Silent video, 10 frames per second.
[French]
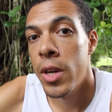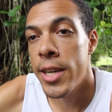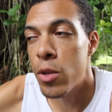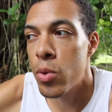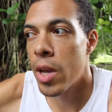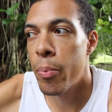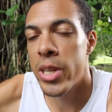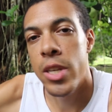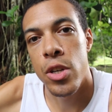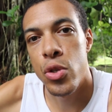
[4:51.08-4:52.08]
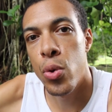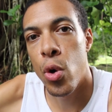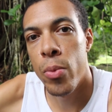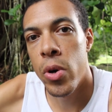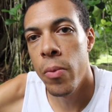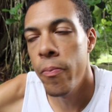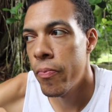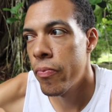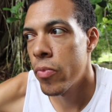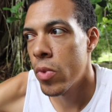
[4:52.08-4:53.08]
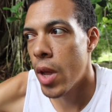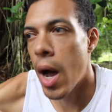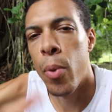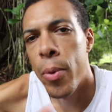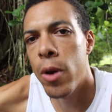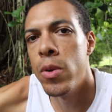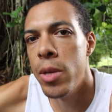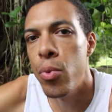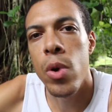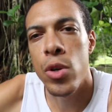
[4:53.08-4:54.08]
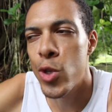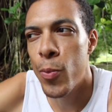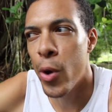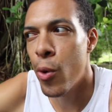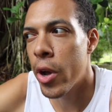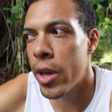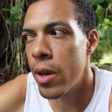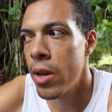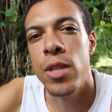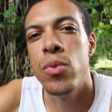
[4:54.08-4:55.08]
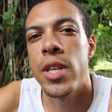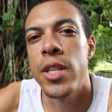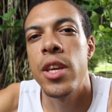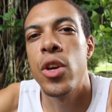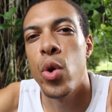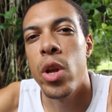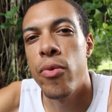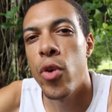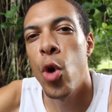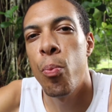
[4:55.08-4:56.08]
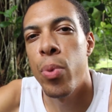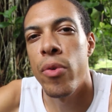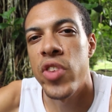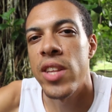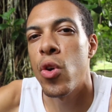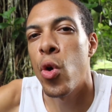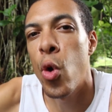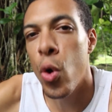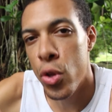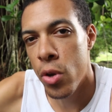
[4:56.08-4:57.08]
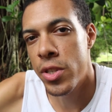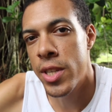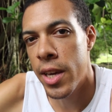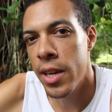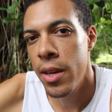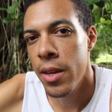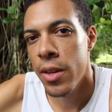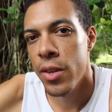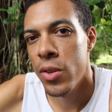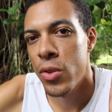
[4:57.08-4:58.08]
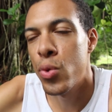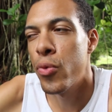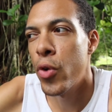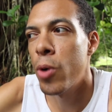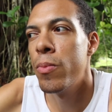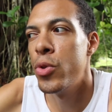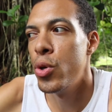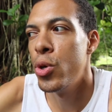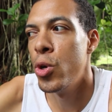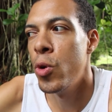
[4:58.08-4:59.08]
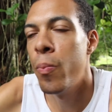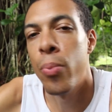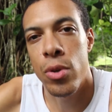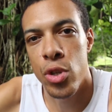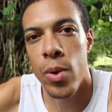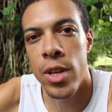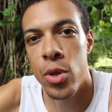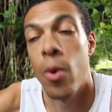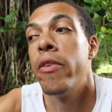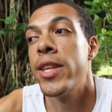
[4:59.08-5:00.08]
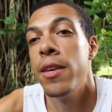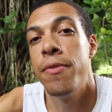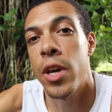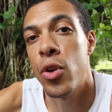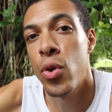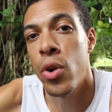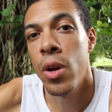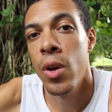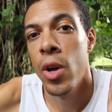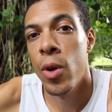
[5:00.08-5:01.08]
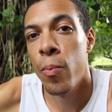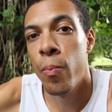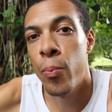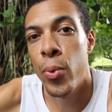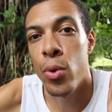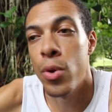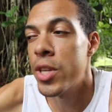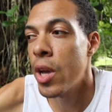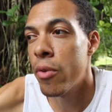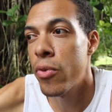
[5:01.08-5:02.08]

Il y a tout un passage du roman, à peu près au début, hein, je spoile rien, qui nous indique que les vents peuvent être retranscrits sous forme de ponctuation, avec des virgules pour noter un